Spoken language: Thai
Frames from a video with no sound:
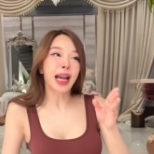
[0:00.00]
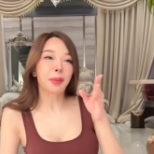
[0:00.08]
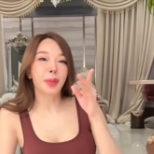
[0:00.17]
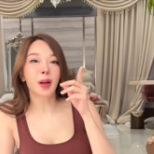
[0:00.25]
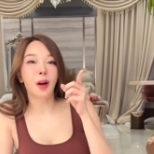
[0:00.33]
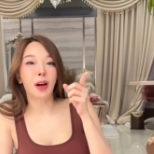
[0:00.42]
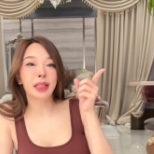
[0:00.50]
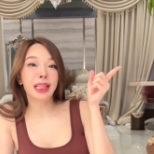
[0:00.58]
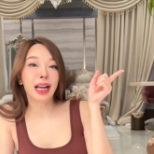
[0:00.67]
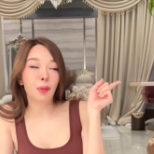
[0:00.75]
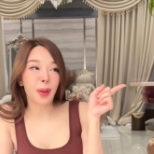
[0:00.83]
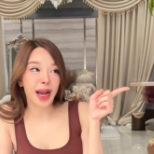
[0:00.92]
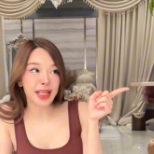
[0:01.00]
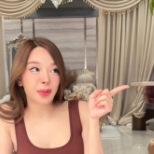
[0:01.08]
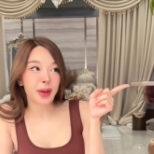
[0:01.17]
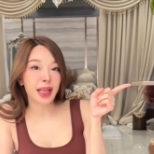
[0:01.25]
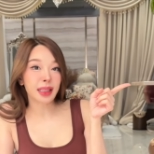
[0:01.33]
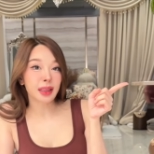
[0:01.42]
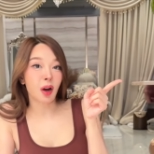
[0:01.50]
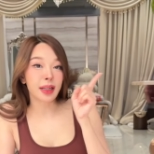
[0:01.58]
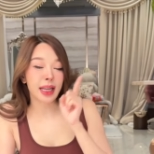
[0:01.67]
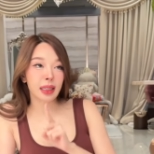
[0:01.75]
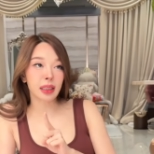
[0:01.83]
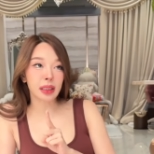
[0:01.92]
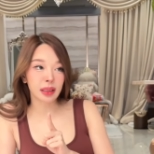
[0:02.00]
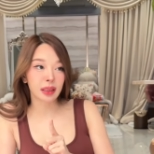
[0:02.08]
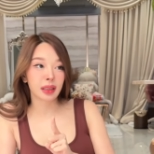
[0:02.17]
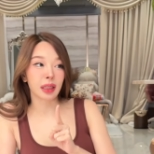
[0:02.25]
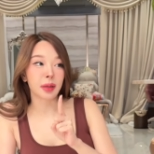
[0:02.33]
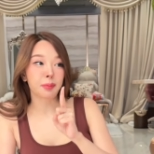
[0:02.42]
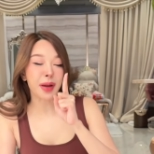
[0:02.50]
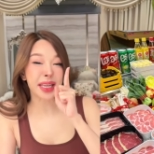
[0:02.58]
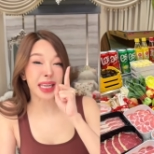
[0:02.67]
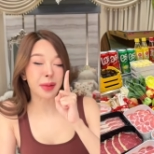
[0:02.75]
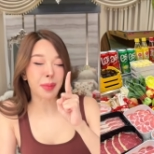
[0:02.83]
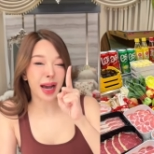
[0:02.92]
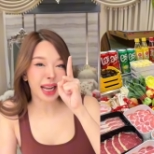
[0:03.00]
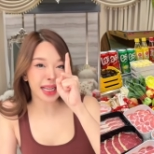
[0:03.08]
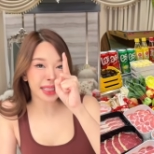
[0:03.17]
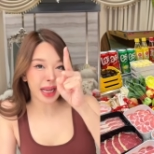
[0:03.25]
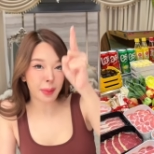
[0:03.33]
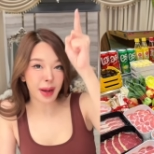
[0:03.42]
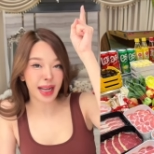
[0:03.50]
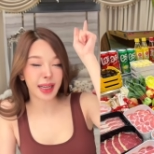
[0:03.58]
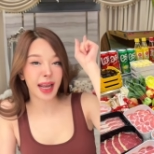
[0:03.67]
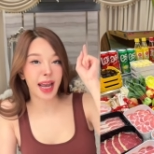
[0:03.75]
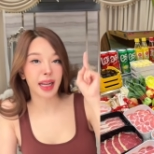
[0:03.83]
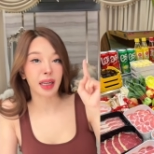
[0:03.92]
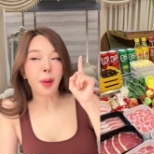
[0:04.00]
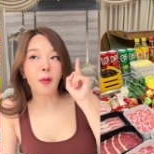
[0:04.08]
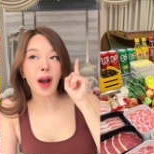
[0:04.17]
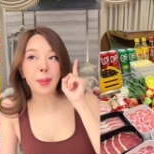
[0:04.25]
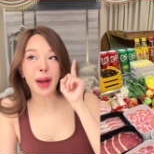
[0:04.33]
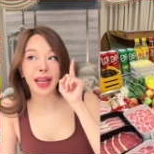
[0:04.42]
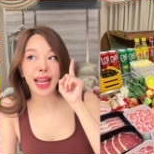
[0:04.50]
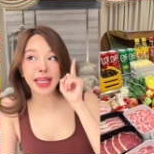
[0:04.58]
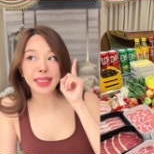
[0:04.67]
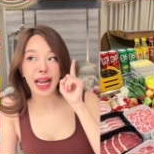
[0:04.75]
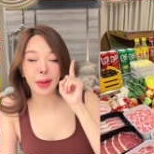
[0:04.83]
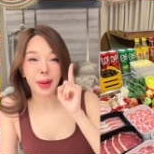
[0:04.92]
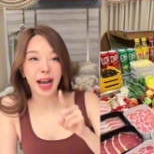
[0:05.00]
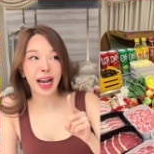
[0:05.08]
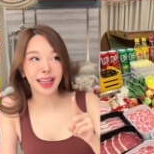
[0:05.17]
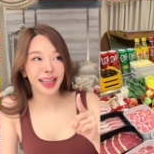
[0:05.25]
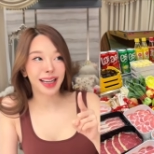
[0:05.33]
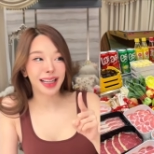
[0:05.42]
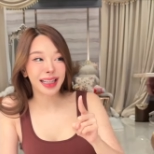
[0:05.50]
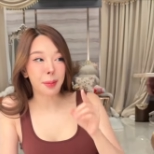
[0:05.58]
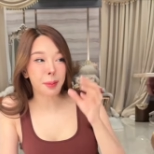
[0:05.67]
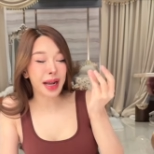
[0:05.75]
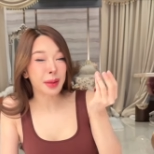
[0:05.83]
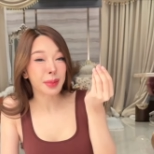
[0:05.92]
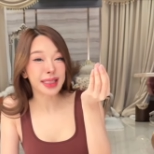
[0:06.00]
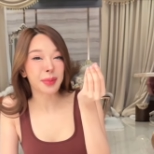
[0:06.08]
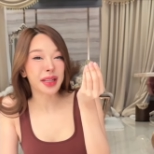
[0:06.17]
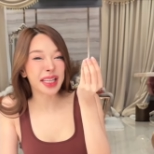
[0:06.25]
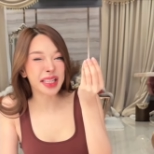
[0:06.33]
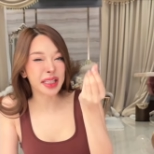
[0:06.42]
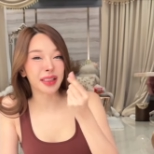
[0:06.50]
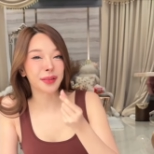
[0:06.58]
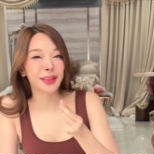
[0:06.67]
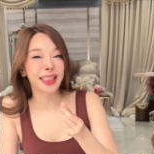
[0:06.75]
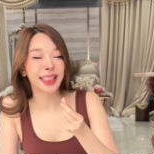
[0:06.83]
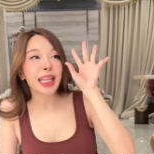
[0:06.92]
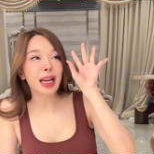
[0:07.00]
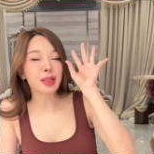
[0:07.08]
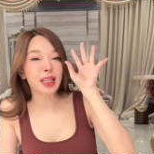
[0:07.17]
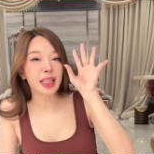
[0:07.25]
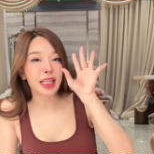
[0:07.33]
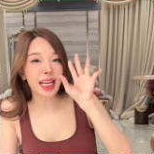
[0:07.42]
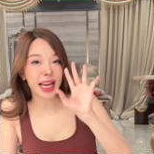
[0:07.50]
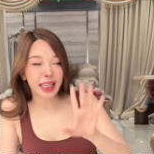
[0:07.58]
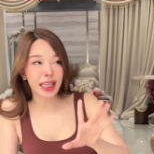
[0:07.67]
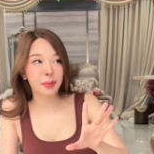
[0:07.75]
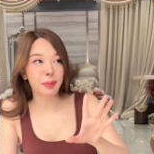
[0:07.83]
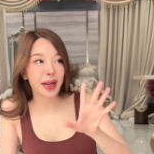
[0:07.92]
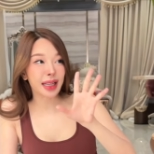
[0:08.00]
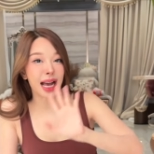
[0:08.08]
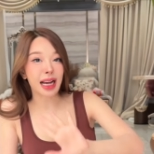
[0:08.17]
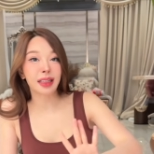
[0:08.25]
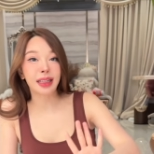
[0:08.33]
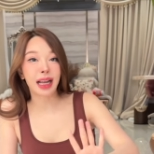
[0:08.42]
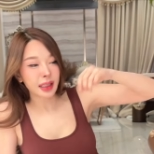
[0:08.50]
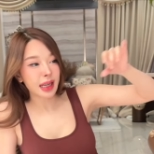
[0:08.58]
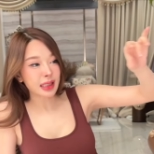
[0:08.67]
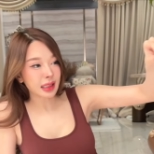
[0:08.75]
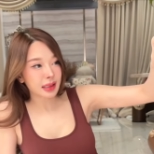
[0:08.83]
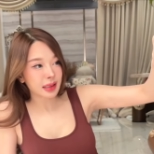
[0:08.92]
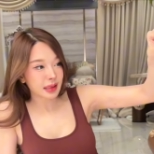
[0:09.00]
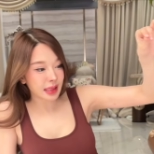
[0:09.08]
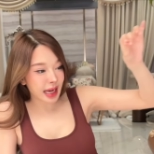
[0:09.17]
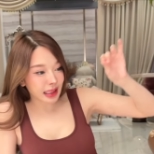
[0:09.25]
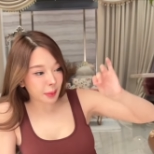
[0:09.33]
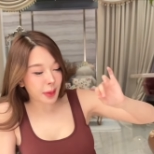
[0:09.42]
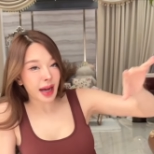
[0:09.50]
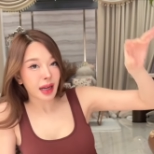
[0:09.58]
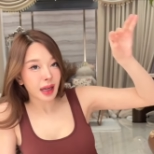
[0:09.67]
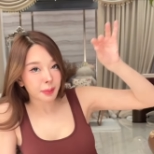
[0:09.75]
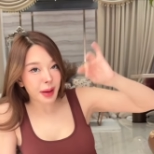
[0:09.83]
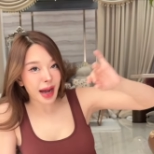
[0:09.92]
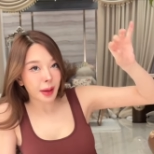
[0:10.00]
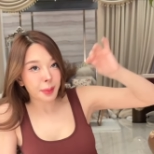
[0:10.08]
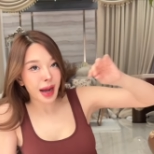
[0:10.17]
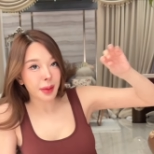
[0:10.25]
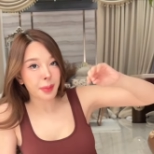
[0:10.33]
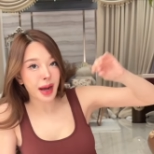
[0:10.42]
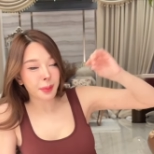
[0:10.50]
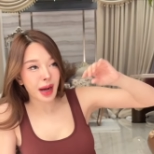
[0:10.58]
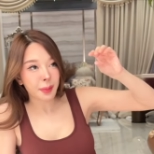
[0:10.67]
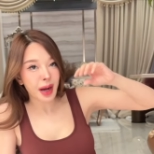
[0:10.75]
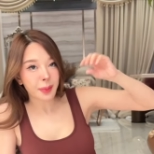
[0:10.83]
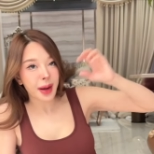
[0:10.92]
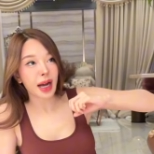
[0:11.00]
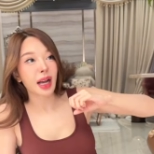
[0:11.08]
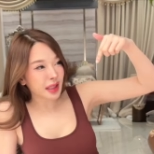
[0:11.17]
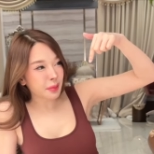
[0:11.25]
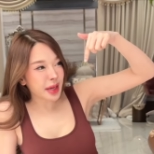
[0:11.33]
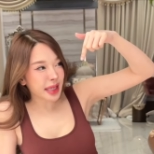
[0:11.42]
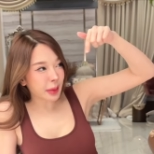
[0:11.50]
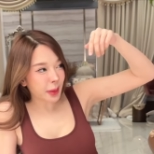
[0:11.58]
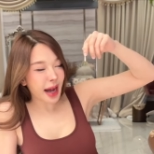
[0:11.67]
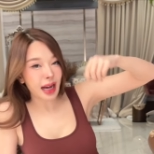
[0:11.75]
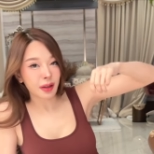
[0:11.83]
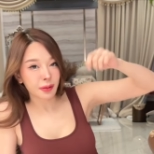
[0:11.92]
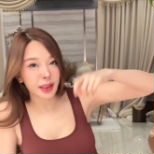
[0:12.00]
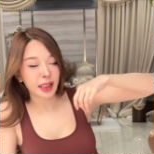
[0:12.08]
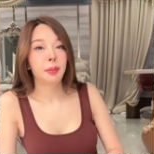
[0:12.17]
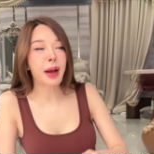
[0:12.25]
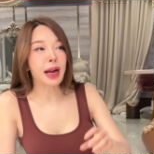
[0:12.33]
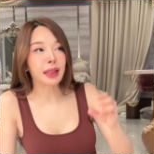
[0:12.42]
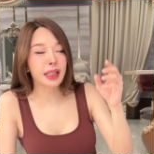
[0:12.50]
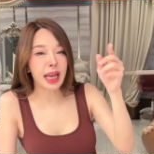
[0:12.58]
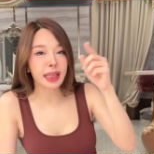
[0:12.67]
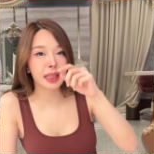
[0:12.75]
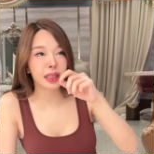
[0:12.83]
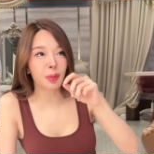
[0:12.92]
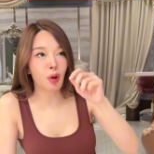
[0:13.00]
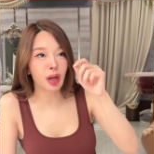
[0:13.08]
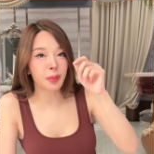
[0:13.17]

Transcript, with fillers: จากเมื่อก่อนที่เล่ามาใช่ไหมตอนนี้ก็คือไปกินหมาล่าสายพานแทน เพราะว่าหมาล่าสายพานอะน้ำมันมันจะไม่ได้เยอะเว้ย แล้วสิ่งที่แยกินเป็นหลักเลยนะแยจะใส่แต่ผักผัก ผัก ผัก ผัก ผัก ผัก มีแต่ผักเว้ย ผักที่แยกินก็พวก